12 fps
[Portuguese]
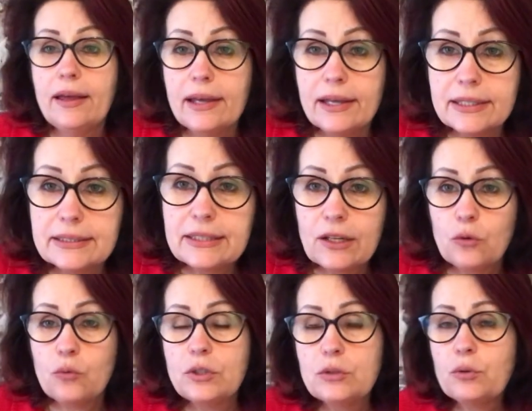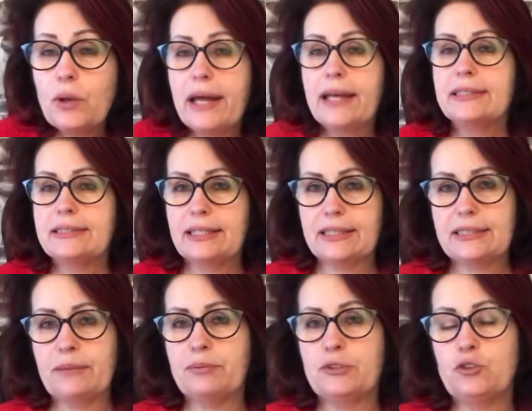Então, quando é, se
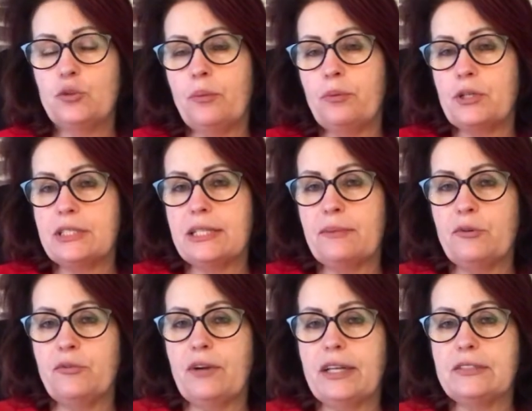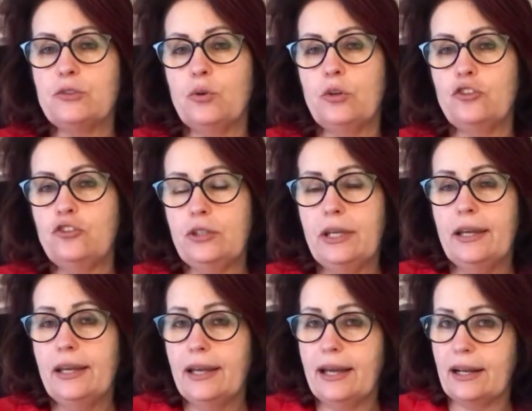essa pessoa, por exemplo, faz hoje,
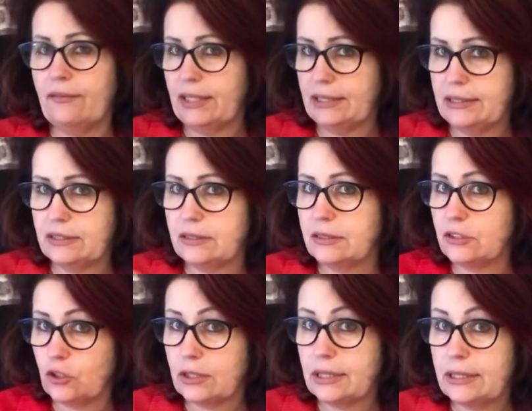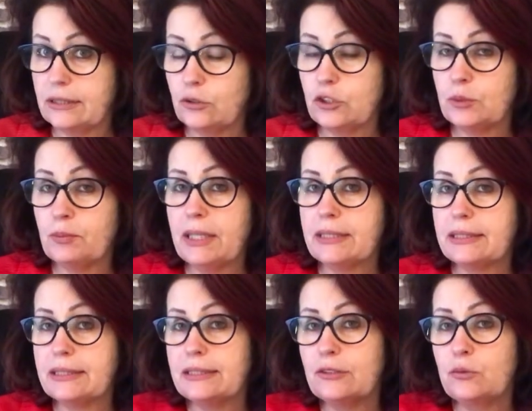ela vai só daqui dois
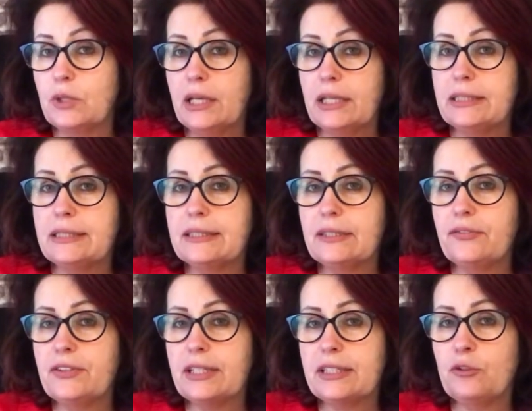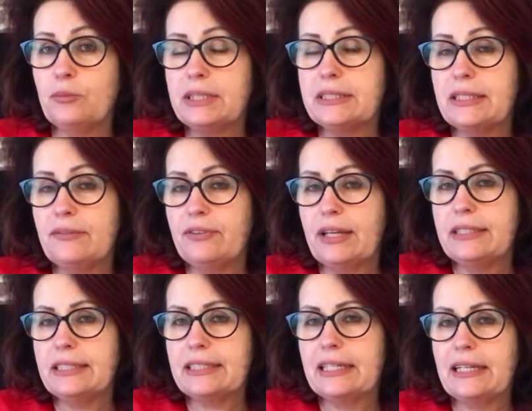meses, no, significa que o mês que vem,
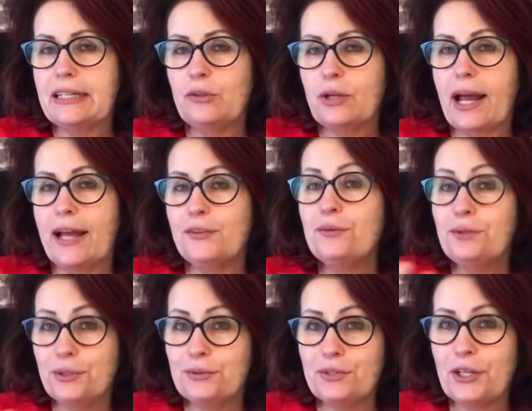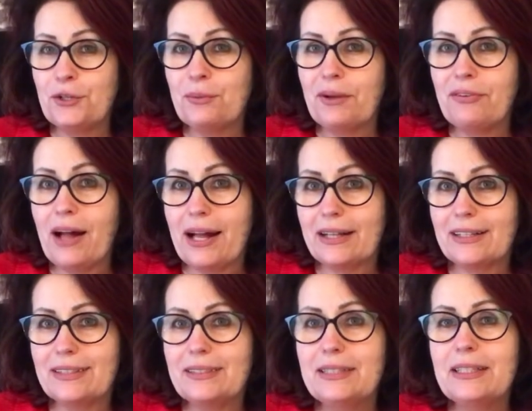naquele horário, eu tenho uma
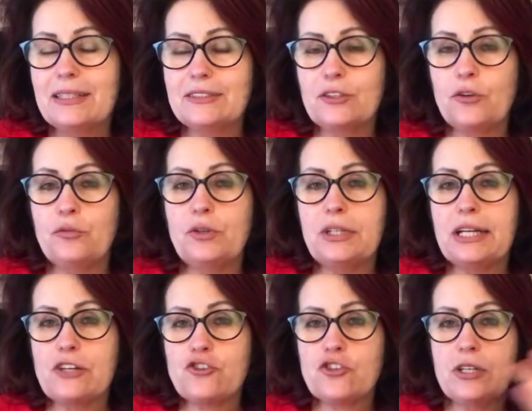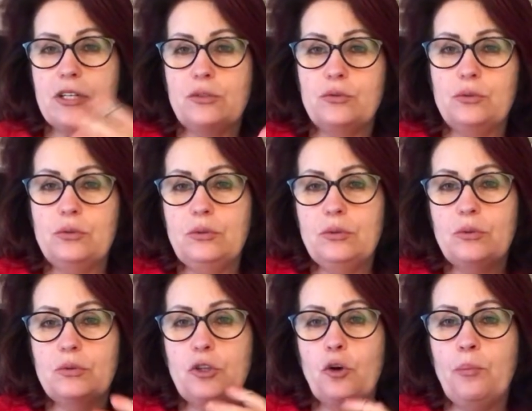vaga. Então, eu vou encaixando
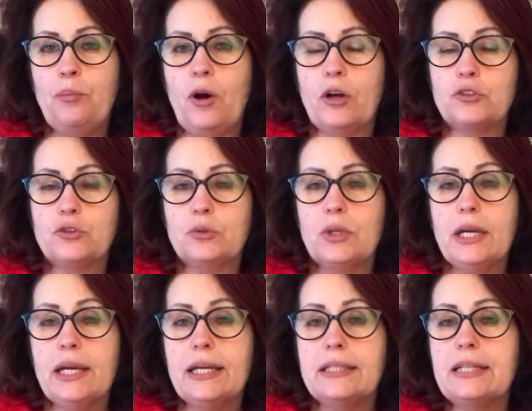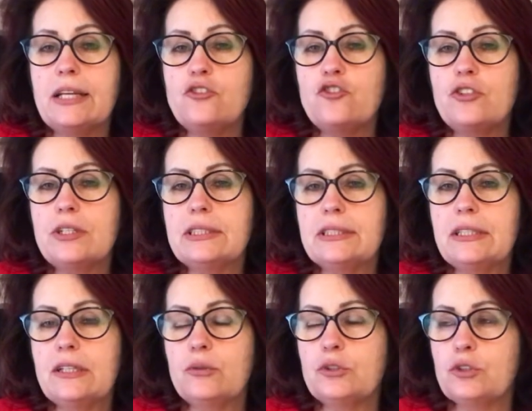o que eu posso. E tem dias
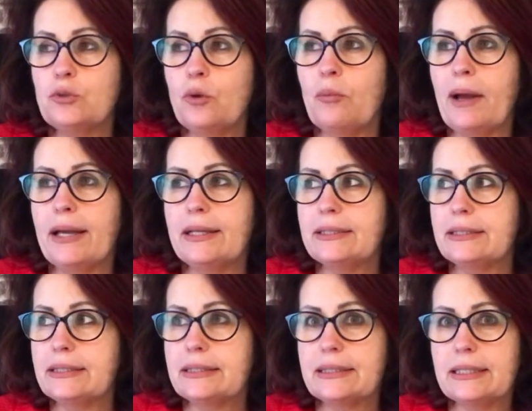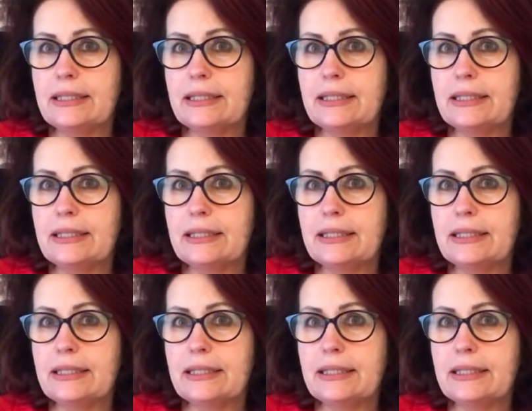que eu estou mais.